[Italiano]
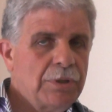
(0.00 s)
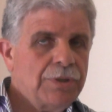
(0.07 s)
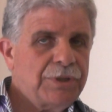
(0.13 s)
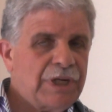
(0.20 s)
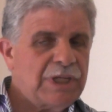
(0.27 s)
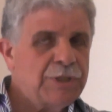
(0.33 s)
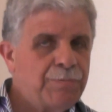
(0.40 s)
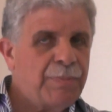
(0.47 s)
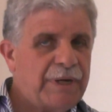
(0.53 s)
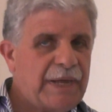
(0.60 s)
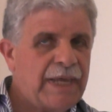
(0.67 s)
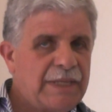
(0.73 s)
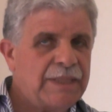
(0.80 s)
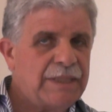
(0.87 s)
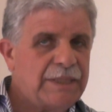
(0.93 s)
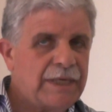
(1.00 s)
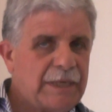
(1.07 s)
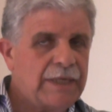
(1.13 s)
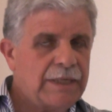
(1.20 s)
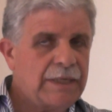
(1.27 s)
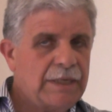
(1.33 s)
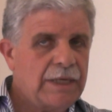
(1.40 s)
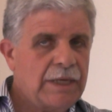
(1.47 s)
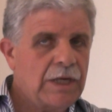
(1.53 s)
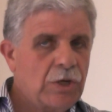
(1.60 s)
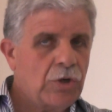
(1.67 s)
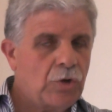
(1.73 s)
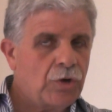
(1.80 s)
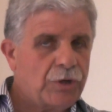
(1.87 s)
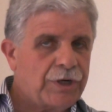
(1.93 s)
trasparente,
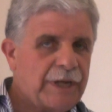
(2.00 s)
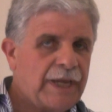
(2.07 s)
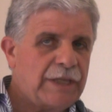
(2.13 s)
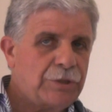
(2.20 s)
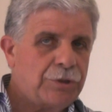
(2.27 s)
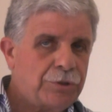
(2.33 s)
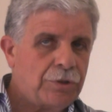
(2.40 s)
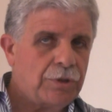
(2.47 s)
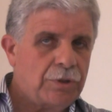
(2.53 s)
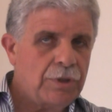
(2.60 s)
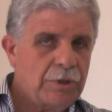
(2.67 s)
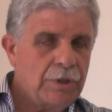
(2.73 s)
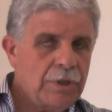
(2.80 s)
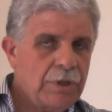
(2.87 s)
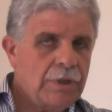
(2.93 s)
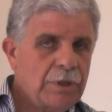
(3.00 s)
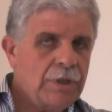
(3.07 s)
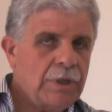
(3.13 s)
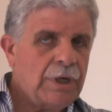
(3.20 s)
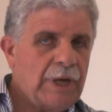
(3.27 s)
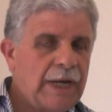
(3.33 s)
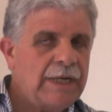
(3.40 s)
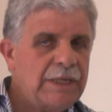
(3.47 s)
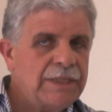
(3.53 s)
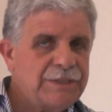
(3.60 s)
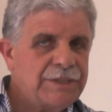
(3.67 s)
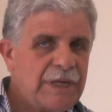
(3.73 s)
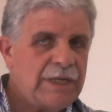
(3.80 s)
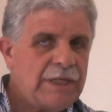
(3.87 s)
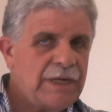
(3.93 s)
corretto,
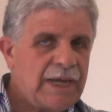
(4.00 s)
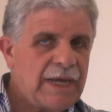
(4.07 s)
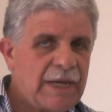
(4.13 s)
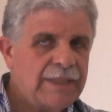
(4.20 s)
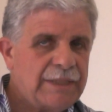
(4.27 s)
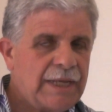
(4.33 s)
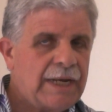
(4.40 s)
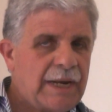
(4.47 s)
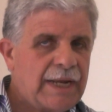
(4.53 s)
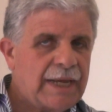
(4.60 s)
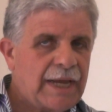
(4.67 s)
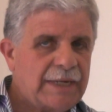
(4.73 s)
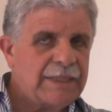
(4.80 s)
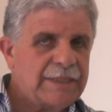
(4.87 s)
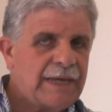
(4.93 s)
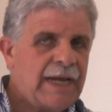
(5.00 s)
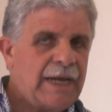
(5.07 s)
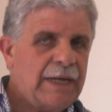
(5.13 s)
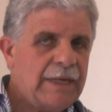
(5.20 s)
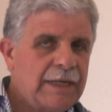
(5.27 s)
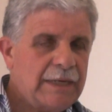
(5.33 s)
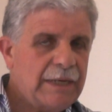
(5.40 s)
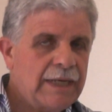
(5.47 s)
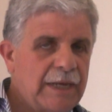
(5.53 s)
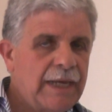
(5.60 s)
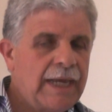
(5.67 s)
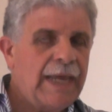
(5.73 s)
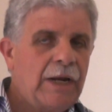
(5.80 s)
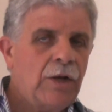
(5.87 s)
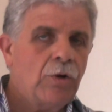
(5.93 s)
all'insegna della legalità
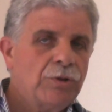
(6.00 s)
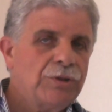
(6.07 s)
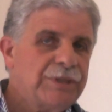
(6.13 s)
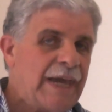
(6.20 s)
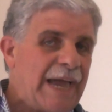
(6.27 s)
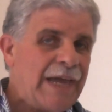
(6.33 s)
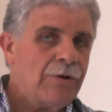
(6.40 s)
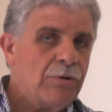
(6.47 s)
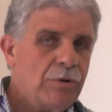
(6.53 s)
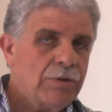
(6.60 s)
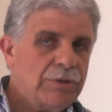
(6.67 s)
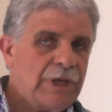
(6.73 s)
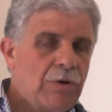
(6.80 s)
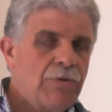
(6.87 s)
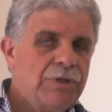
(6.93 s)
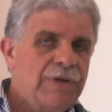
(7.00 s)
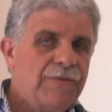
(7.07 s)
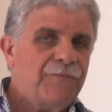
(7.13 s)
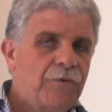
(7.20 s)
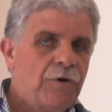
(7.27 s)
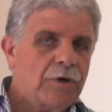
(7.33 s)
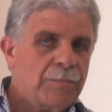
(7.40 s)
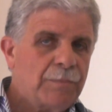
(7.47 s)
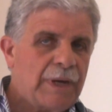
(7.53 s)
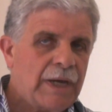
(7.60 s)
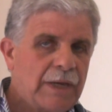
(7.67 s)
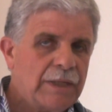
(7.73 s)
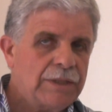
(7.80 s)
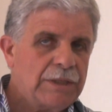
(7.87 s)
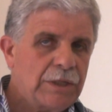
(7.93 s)
è lontano da ogni
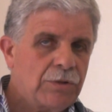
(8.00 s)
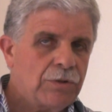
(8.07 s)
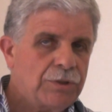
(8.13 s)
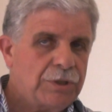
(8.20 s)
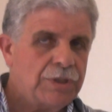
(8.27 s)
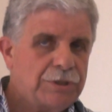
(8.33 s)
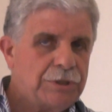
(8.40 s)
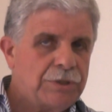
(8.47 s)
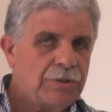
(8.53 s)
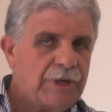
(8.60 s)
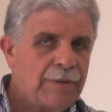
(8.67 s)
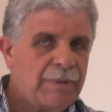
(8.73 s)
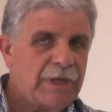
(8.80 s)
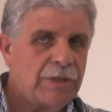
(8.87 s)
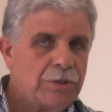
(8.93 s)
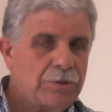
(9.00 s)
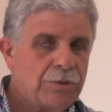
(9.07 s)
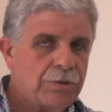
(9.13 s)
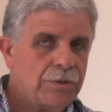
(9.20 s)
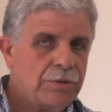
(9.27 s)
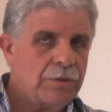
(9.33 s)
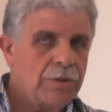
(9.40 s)
forma di condizionamento.